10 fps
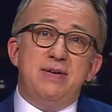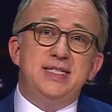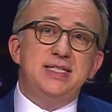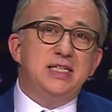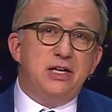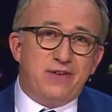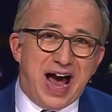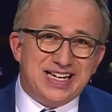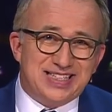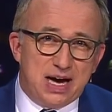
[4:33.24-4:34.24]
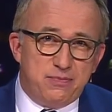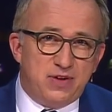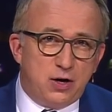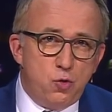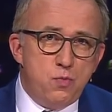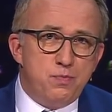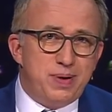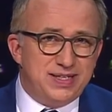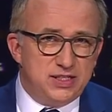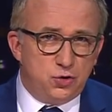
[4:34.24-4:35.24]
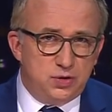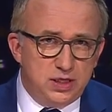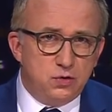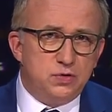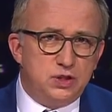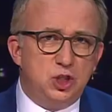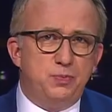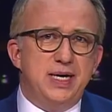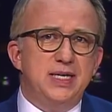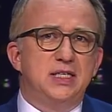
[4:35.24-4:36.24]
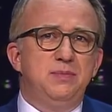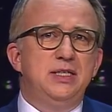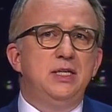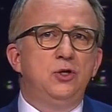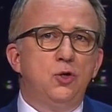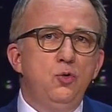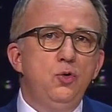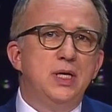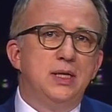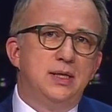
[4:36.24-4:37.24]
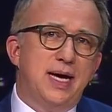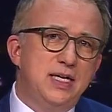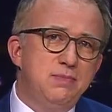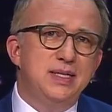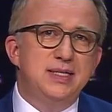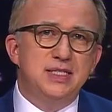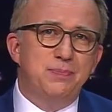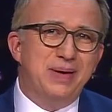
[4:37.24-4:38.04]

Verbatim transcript: Wenn Sie sich gefragt haben, warum bei den Sondierungsgesprächen mit den Grünen da immer dieser